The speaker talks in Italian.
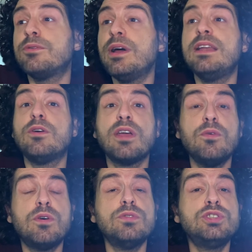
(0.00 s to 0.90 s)
quello che è
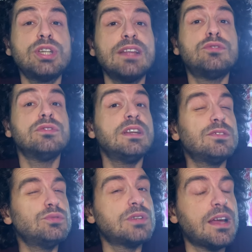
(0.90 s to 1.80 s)
un concetto di
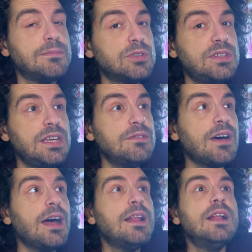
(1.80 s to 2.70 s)
natura
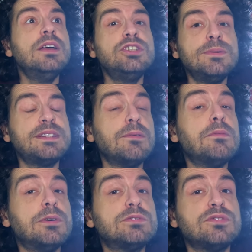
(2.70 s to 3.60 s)
emotiva, ci mettiamo
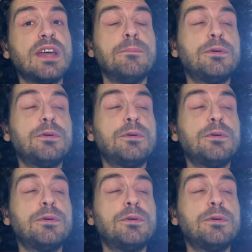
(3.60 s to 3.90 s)
molto tempo.